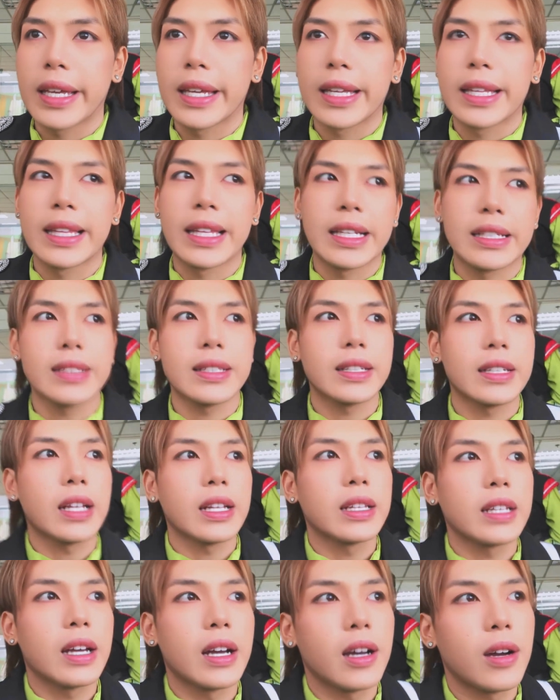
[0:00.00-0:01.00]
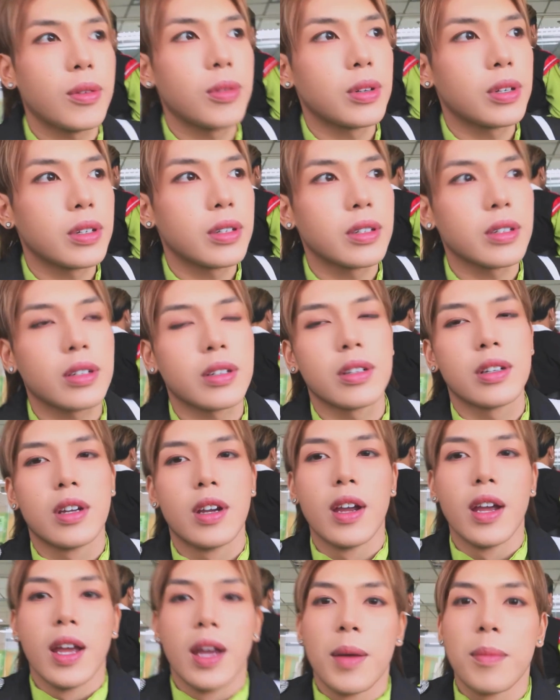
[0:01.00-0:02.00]
in less than an hour,
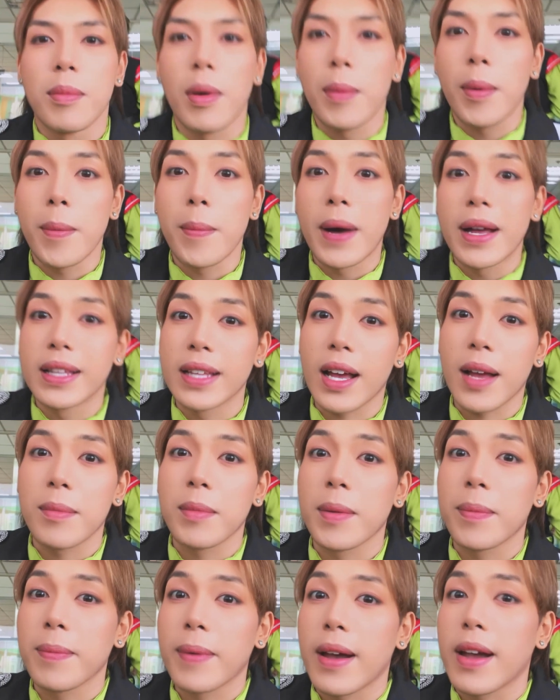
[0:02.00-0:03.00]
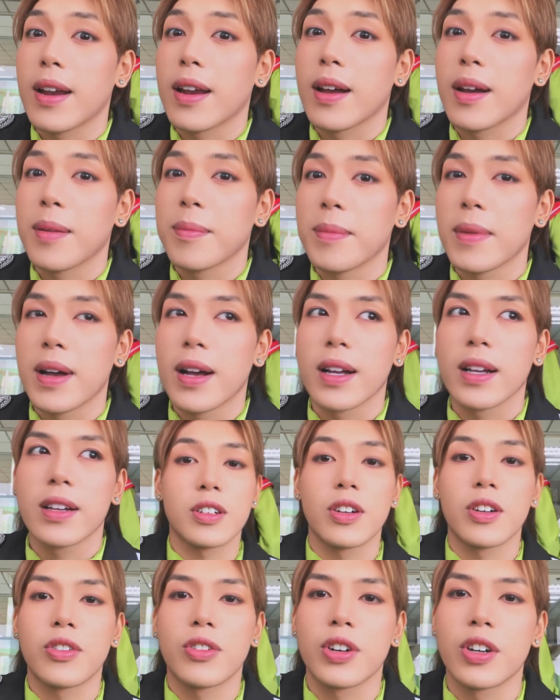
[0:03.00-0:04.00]
bababa na kami para
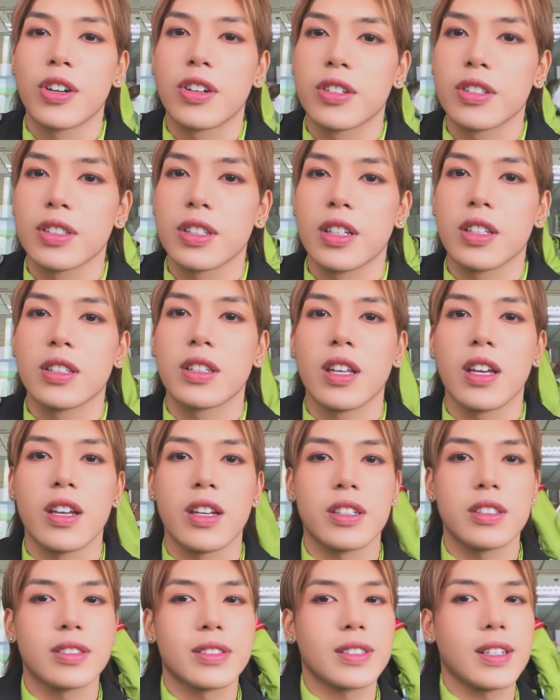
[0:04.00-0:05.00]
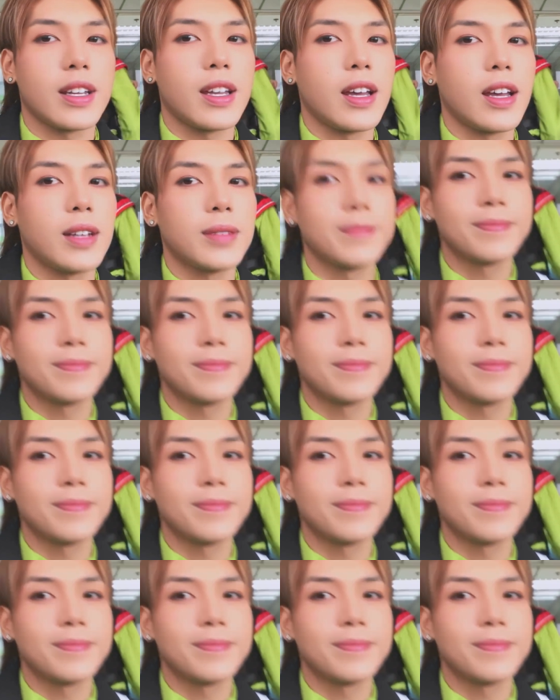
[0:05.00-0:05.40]
mag-rehearsal takes. Kaya,